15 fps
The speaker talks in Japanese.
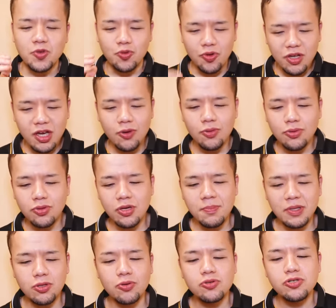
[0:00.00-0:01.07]
これが本当に
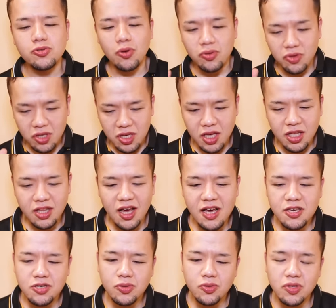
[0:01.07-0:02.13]
今特徴的、
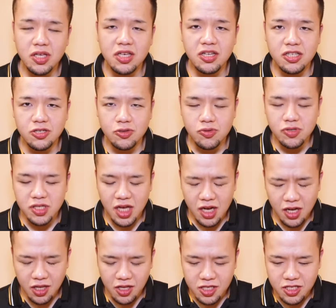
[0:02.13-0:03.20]
代表的な食
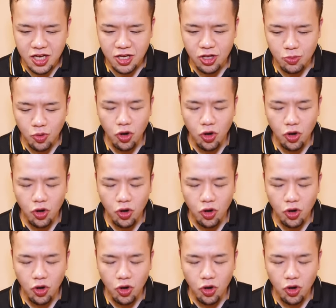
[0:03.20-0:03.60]
材なんですけれど